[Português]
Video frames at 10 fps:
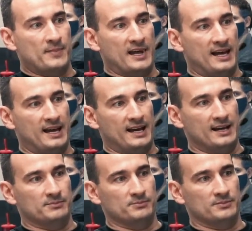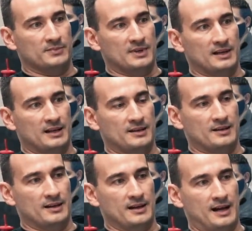é,
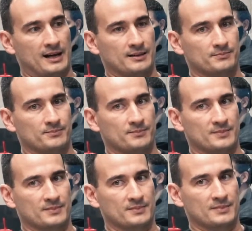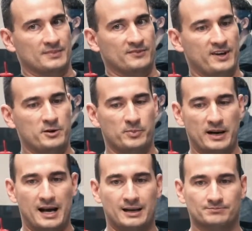a, veio
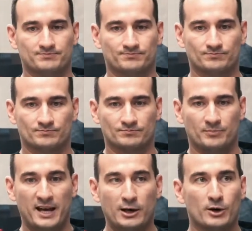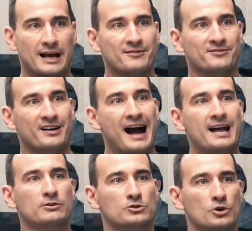para melhorar
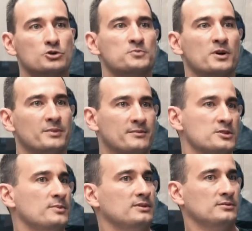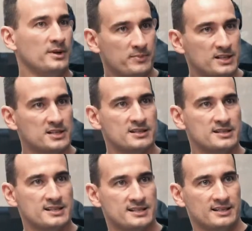vários outros problemas numa, numa empresa de
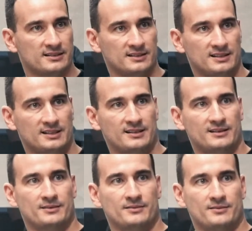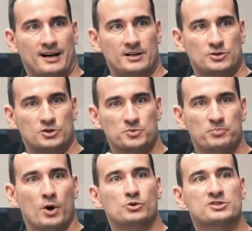anestesia. Entendi. vários outros
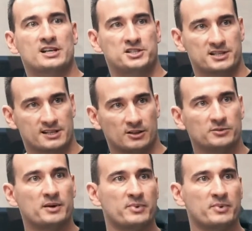pontos da gestão de uma